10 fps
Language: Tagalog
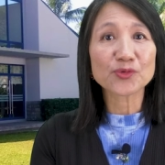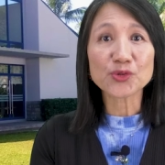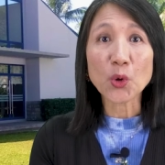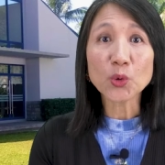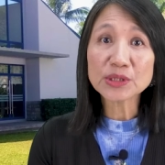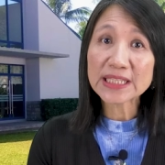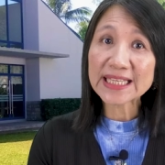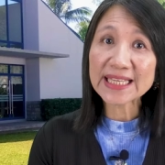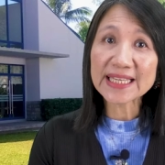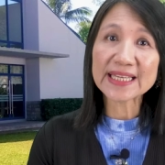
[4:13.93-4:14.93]

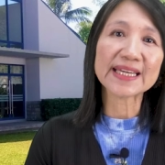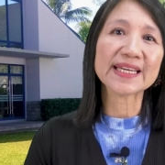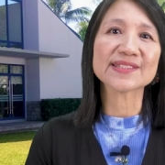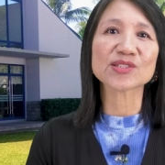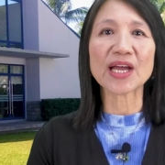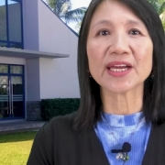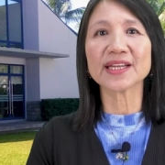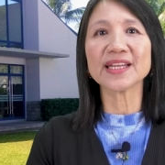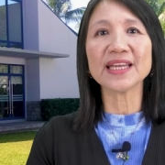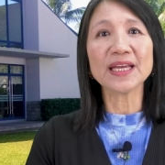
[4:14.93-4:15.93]
Totally,
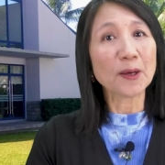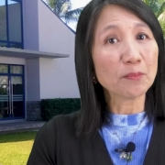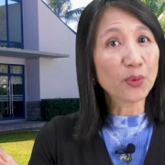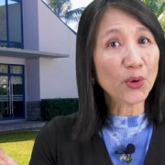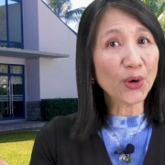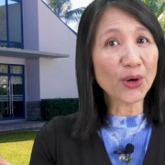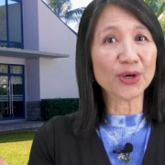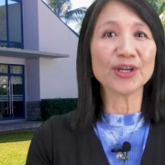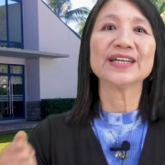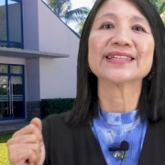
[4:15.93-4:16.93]
entirely,
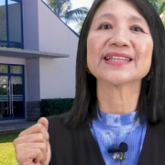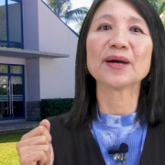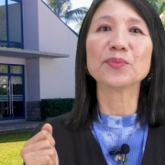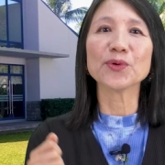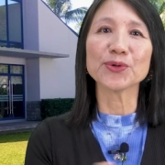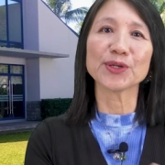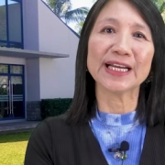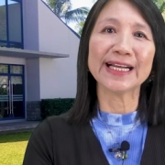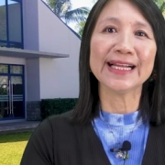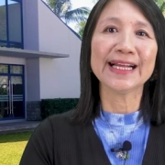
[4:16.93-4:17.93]
buo na buo
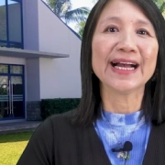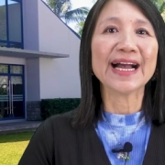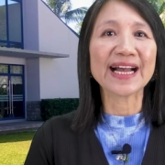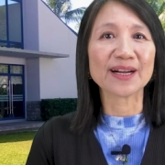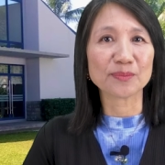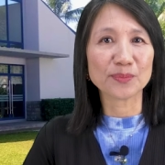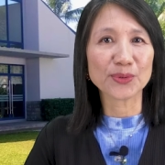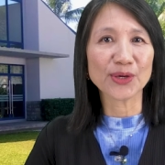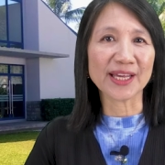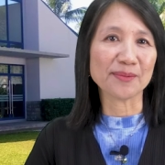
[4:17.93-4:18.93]
na ang
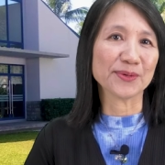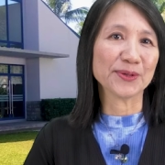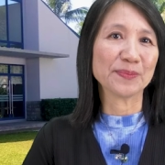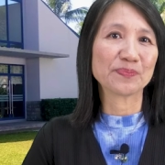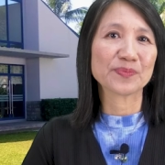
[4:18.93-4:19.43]
buhay mo.